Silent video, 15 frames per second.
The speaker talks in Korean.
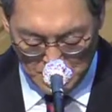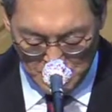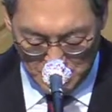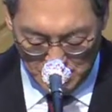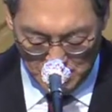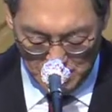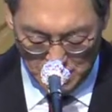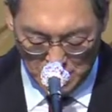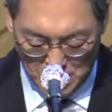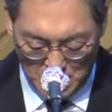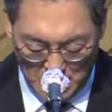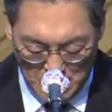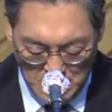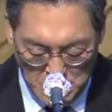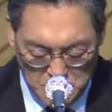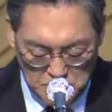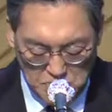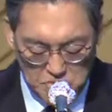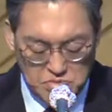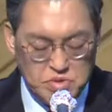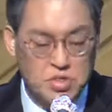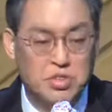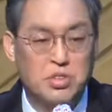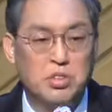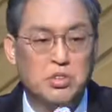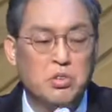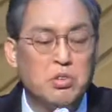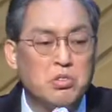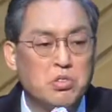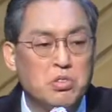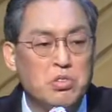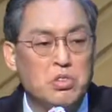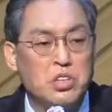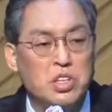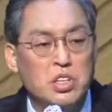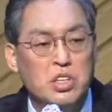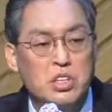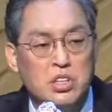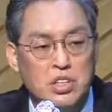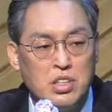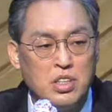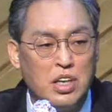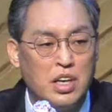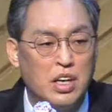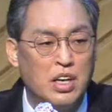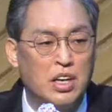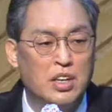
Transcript: 어, 하나님의 음성을 똑똑히 들으라.